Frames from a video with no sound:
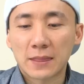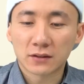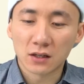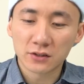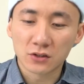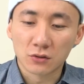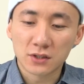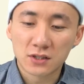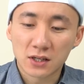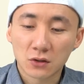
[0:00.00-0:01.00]
当你有
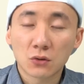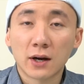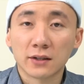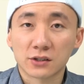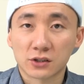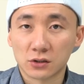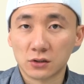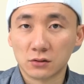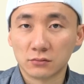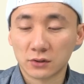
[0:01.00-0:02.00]
一千块的时
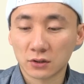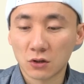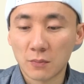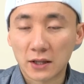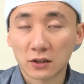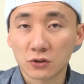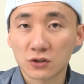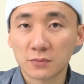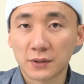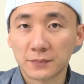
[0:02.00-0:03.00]
候，能够买到游
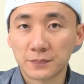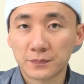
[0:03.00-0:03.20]
戏本。